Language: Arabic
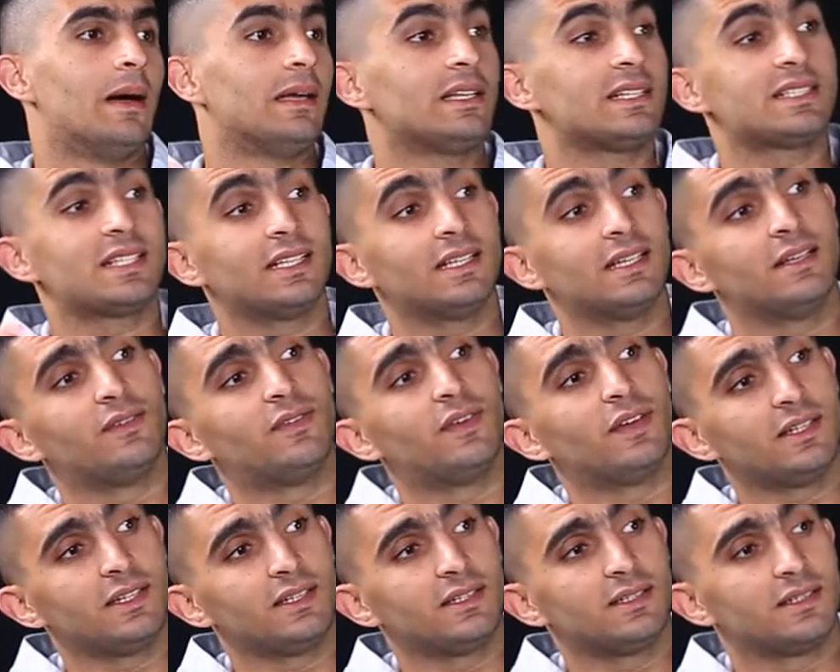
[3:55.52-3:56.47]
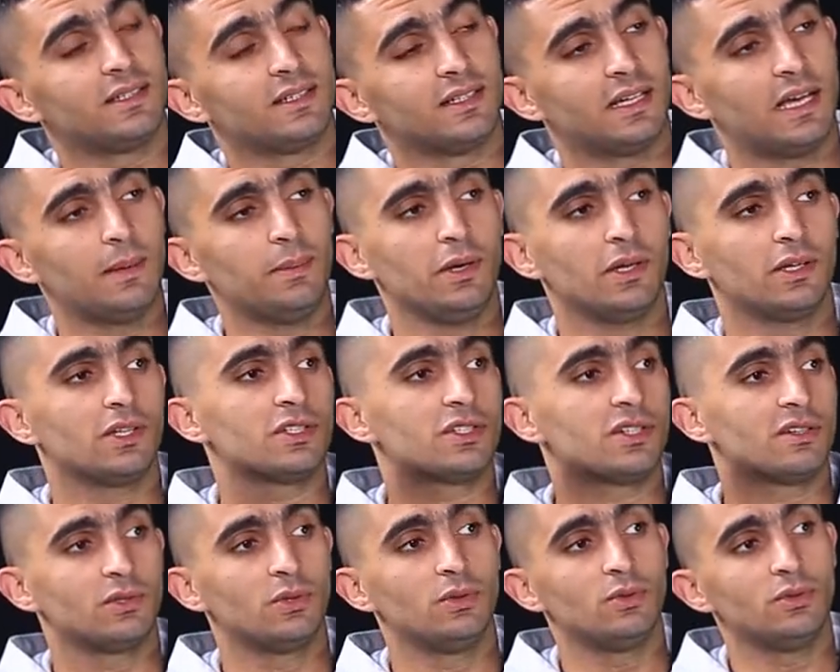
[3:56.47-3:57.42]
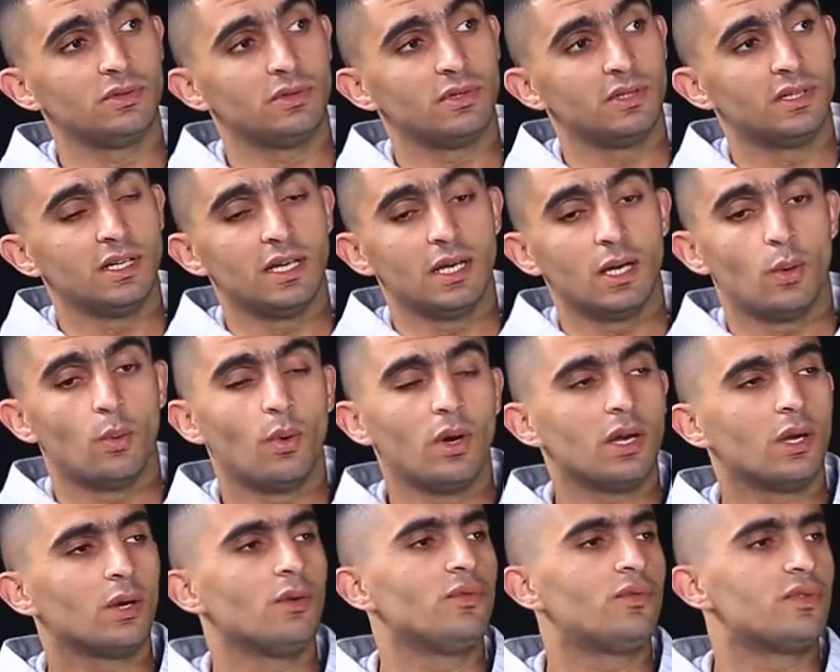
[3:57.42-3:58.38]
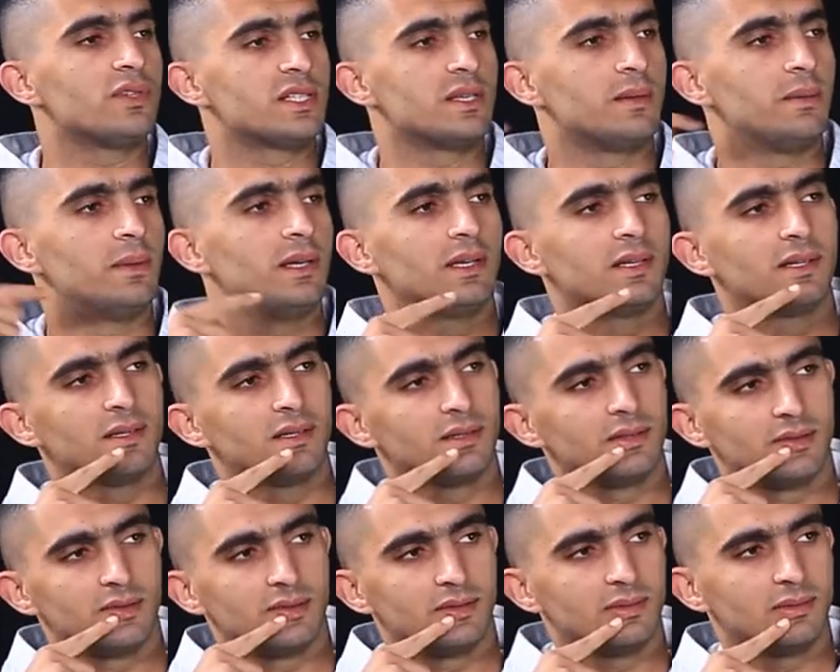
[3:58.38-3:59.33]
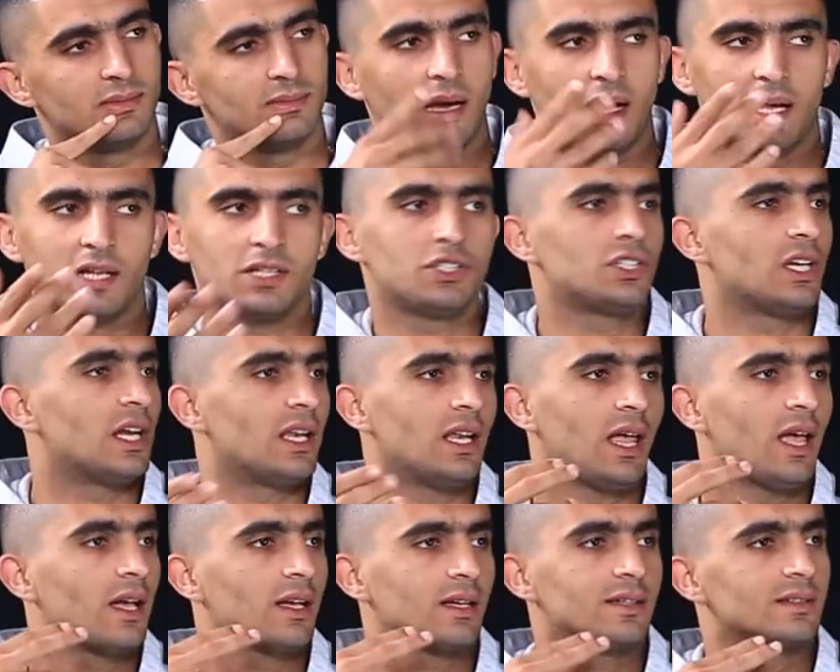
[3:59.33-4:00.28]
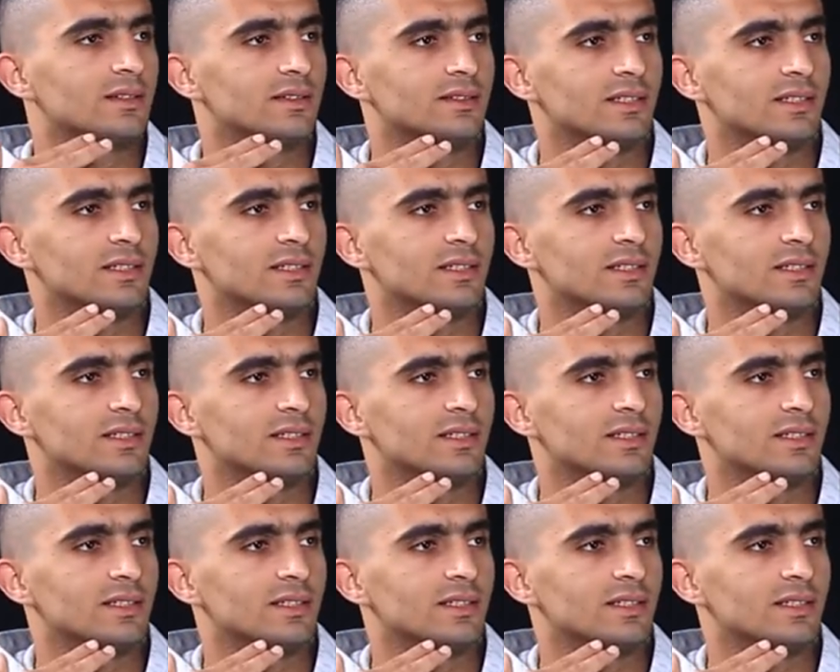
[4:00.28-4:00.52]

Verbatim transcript: انا السنه اللي فاتت جايب 11 جون ولا جون في الزمالك ما حدش قال حاجه